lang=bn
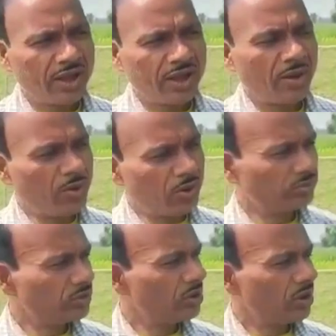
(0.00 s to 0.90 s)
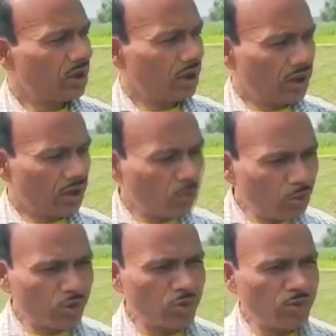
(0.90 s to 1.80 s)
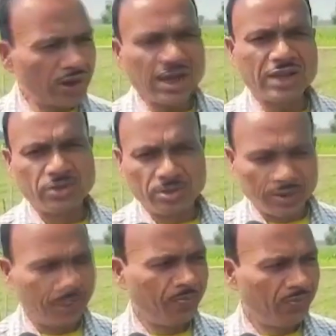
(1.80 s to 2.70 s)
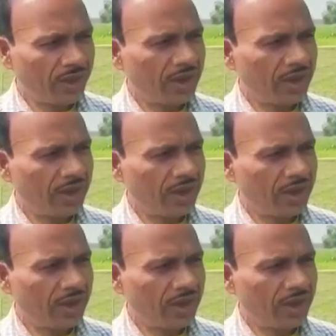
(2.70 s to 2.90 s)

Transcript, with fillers: এবং উন্নত মানের কাজ হবে